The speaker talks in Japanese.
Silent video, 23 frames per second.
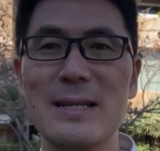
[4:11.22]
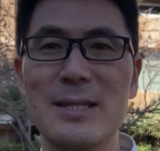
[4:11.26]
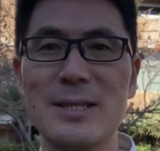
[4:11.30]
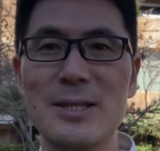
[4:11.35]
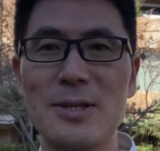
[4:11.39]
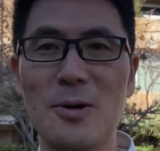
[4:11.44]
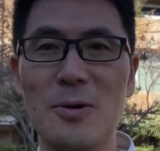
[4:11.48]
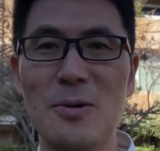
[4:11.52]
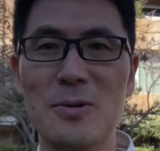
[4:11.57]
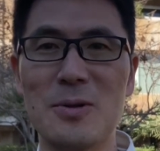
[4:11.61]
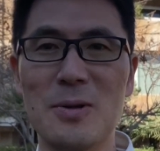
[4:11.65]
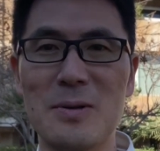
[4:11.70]

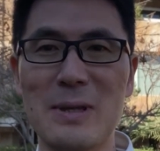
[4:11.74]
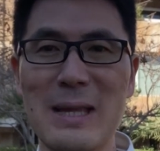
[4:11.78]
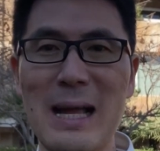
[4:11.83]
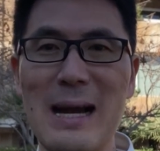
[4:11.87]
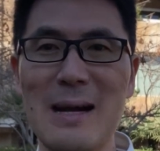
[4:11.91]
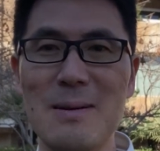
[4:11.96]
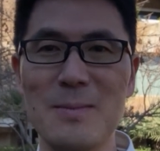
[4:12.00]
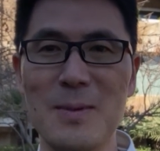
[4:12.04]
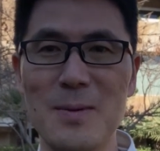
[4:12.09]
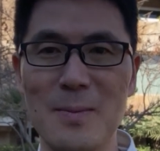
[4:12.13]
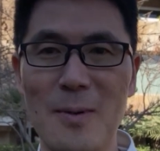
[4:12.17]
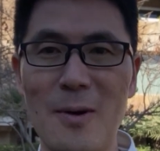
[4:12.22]

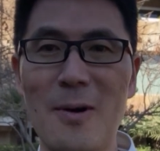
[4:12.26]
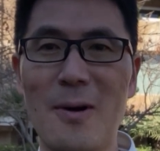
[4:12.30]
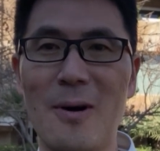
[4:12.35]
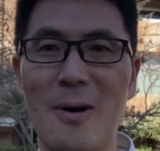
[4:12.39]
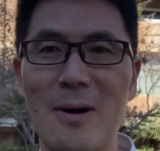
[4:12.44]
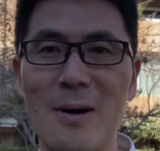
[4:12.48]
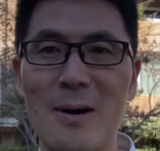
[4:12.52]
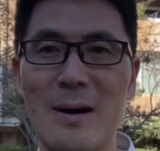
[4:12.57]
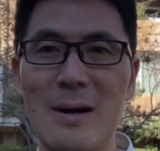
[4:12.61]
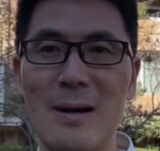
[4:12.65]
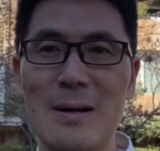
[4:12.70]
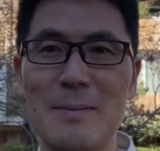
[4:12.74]
ショートターム
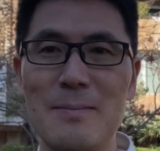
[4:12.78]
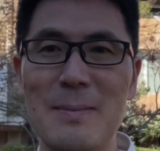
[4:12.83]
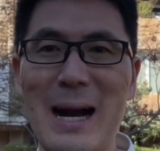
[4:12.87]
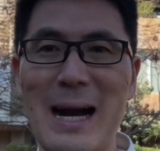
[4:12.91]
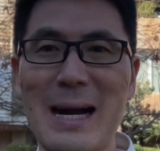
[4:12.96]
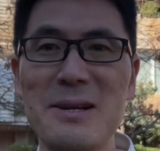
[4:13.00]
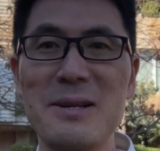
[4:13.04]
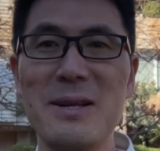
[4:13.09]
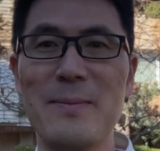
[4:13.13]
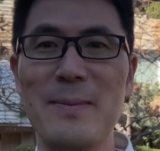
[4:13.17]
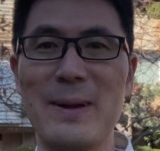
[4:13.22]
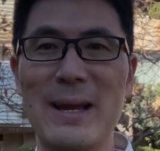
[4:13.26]
も、ま
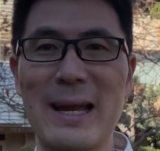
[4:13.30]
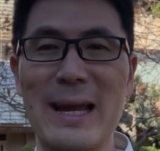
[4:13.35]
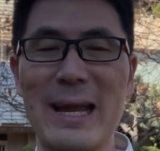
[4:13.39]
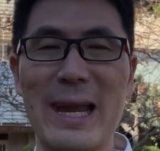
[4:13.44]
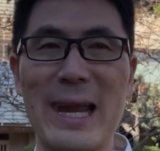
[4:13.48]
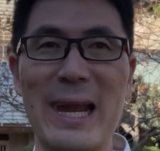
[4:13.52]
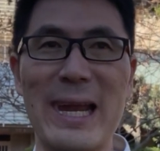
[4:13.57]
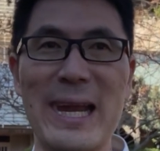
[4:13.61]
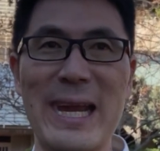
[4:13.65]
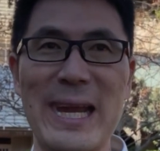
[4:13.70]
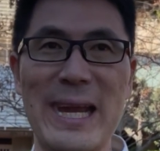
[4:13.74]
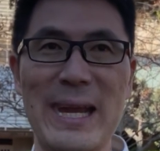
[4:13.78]
あ、ある意味、
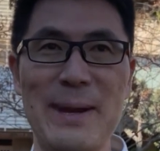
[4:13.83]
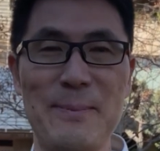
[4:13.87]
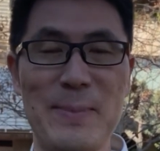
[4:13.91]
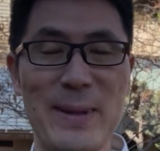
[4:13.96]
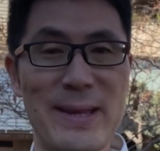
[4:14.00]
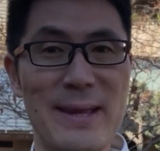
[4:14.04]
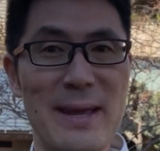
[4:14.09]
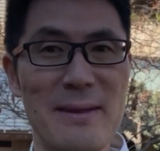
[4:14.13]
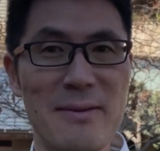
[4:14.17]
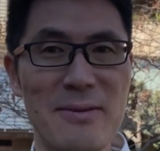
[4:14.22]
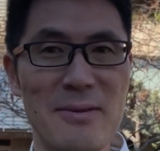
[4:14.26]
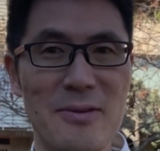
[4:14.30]
えー、
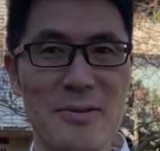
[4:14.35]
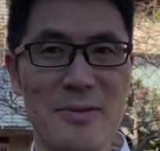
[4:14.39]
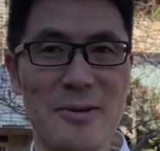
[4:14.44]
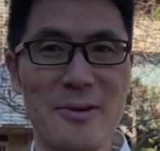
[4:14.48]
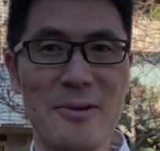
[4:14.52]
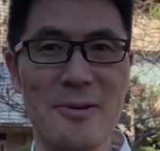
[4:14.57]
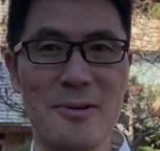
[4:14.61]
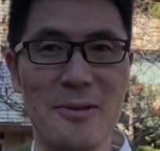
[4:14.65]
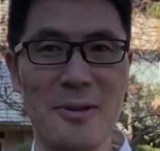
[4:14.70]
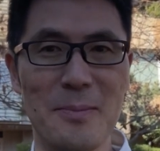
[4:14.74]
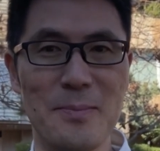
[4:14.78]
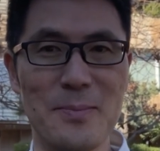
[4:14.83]

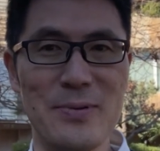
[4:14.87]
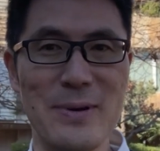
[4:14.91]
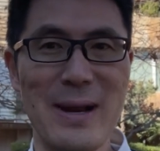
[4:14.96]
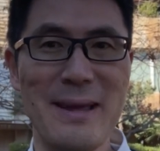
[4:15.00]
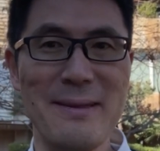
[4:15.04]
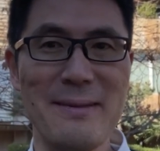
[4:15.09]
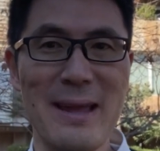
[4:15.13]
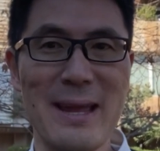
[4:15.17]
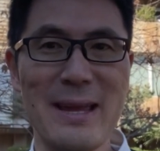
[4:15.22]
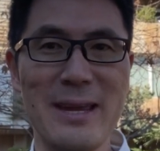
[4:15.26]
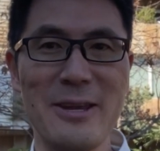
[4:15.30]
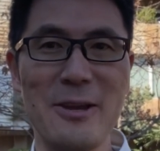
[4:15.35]
ビジネススクールの
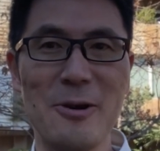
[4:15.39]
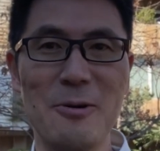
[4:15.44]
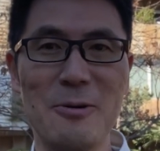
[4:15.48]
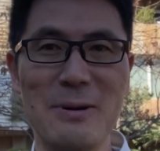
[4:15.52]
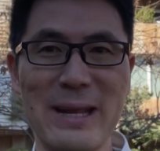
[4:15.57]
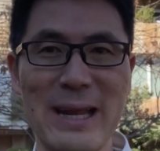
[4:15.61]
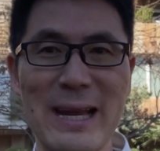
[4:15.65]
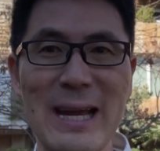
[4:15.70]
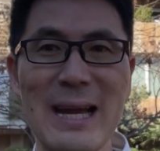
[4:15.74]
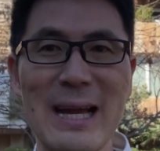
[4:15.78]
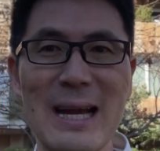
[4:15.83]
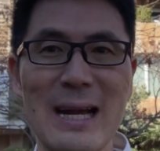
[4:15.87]
プレゼン
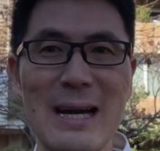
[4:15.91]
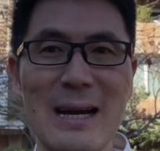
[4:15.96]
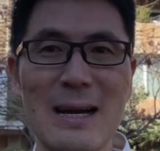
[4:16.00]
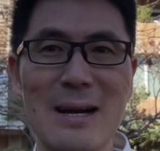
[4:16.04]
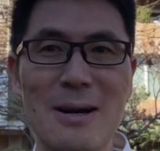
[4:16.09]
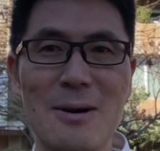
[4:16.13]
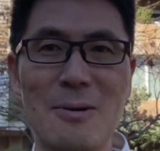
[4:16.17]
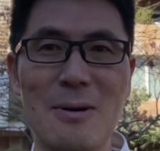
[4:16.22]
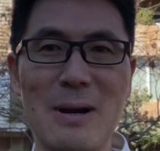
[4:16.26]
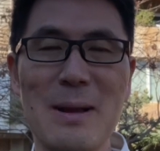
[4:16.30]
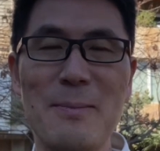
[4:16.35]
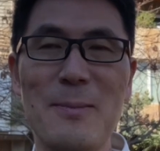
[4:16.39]
用に、
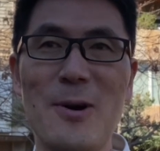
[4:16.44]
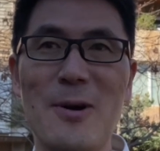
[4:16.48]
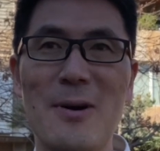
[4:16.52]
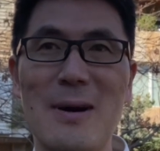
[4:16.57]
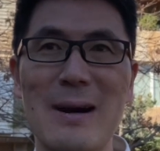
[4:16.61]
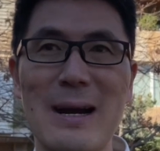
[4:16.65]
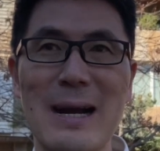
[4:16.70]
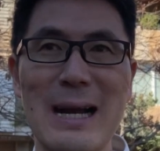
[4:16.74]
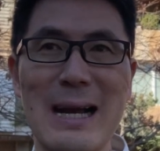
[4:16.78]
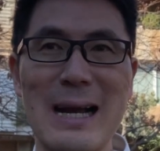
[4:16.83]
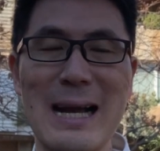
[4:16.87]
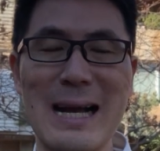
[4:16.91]
これ
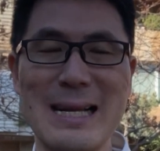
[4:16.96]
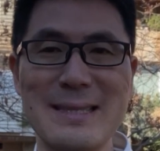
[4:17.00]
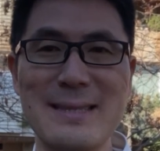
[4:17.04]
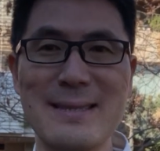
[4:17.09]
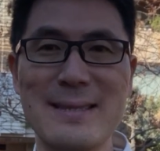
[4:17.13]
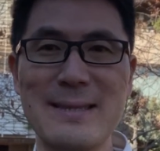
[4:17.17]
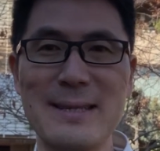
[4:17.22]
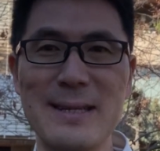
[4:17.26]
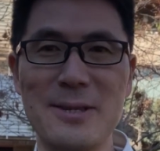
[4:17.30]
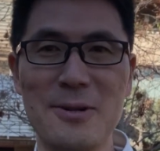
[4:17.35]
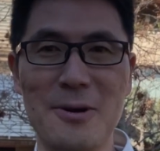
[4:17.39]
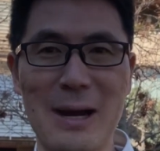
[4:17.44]
もがっ
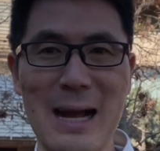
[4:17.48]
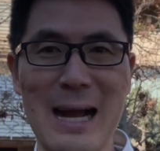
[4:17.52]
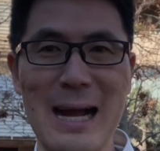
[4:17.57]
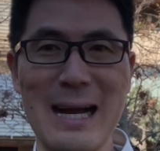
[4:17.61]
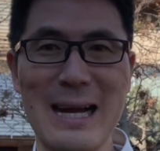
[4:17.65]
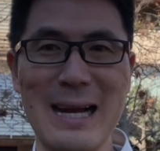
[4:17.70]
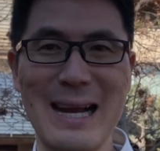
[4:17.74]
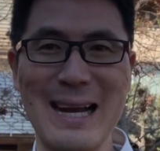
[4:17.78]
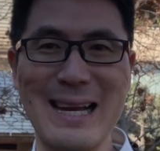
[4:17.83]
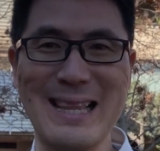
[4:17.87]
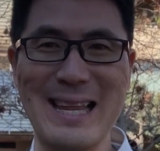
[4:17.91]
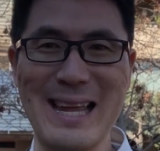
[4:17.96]
つりと
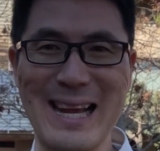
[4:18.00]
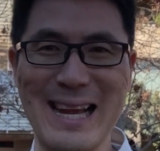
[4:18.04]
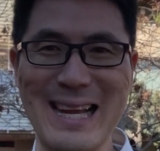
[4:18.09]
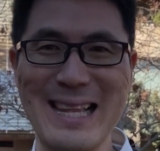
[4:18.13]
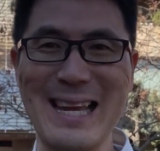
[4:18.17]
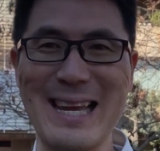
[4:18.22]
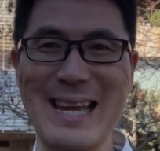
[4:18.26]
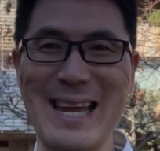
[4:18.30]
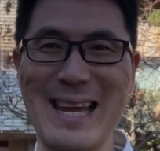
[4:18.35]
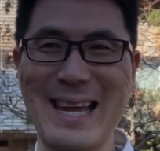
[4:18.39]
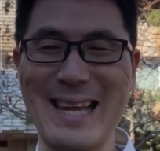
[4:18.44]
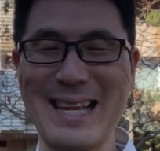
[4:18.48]
考えていか
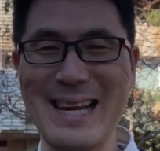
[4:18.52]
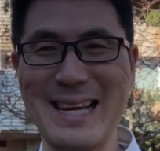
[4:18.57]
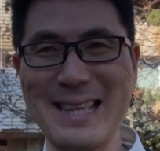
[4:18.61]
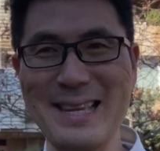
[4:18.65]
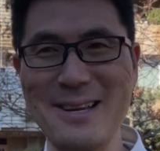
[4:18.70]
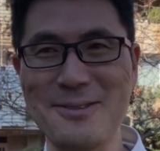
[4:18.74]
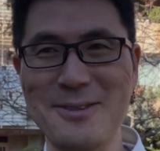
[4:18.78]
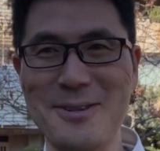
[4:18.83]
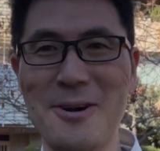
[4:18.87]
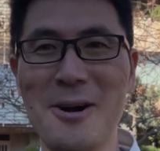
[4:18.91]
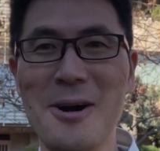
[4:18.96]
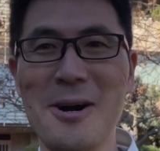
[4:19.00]
なきゃいけない
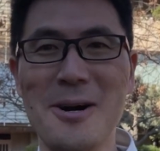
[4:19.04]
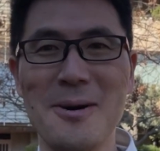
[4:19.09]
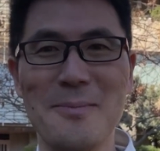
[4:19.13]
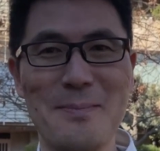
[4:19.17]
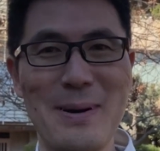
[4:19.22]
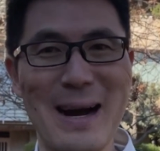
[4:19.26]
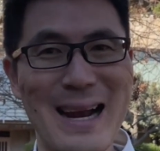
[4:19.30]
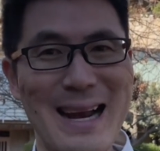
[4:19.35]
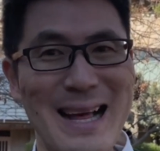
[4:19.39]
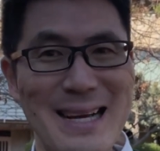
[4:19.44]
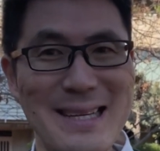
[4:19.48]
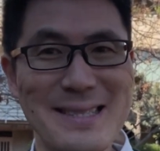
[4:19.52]
という、その
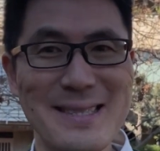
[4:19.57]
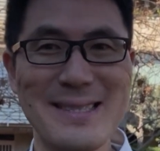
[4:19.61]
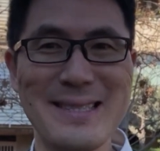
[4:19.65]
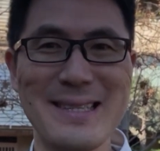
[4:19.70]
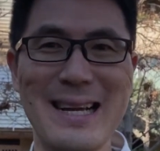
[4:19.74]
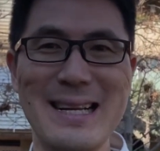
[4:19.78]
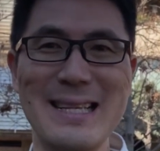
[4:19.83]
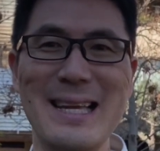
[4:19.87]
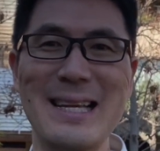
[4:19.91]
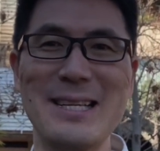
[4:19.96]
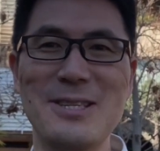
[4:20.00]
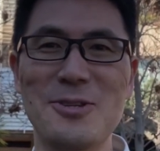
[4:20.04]

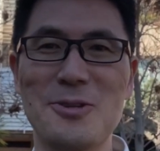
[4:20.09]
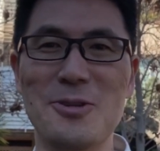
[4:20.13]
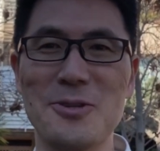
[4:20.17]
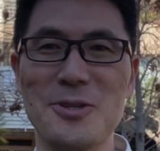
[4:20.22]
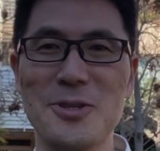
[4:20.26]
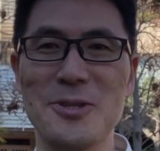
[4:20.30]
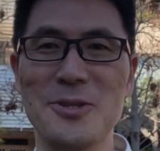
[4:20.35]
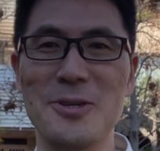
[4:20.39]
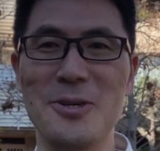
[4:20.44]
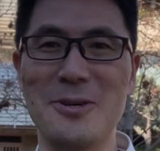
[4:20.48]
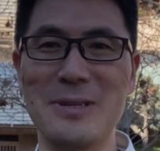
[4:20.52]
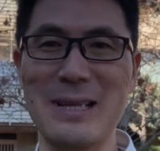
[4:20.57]
バランスがね、ちょっと
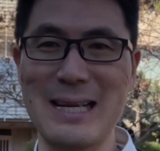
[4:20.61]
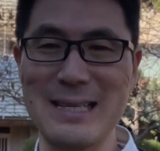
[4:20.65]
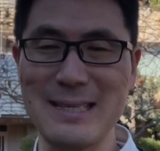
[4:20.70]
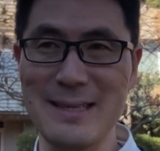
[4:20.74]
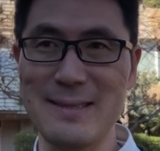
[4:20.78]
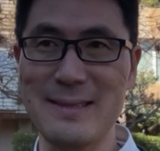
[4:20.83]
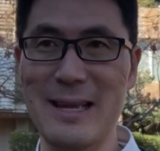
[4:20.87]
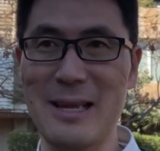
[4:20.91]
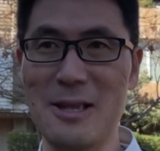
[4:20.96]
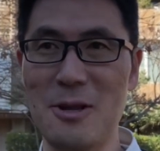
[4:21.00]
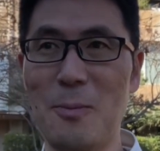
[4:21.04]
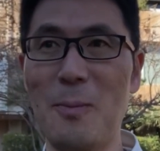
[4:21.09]
重要なん
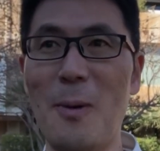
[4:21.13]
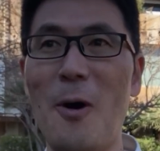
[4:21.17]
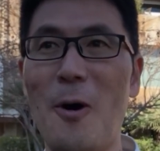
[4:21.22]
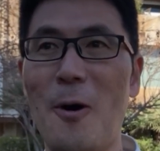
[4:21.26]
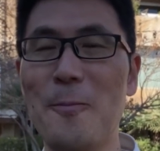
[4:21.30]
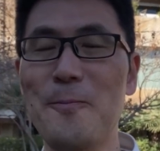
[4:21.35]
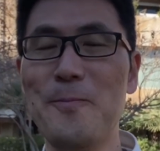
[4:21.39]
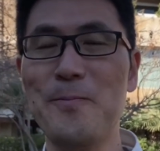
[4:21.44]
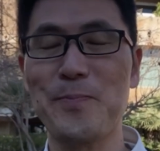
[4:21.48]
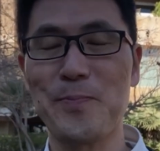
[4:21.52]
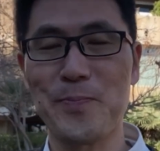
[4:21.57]
ですけども。